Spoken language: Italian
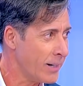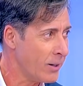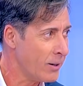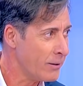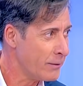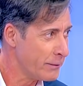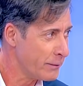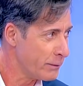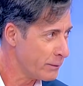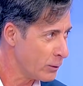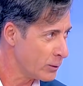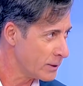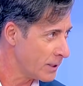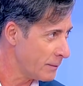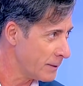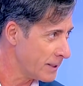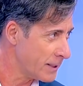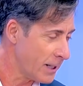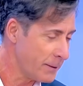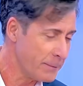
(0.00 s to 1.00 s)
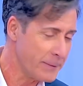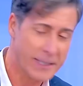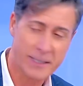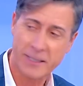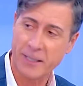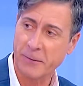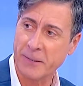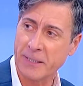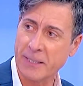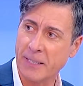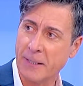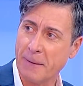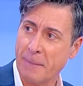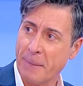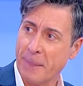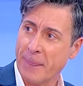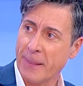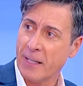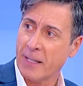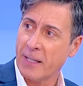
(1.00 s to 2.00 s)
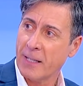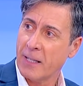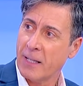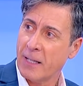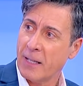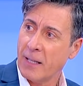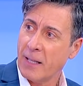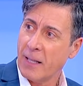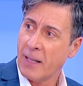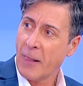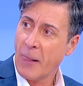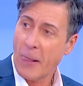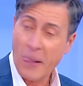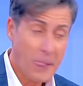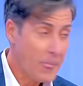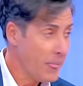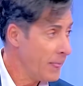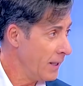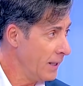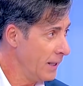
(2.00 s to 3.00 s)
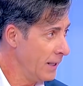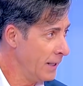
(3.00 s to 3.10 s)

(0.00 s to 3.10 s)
no? fondamentalmente. Eh, Parliamo di Aurora. C'è Aurora?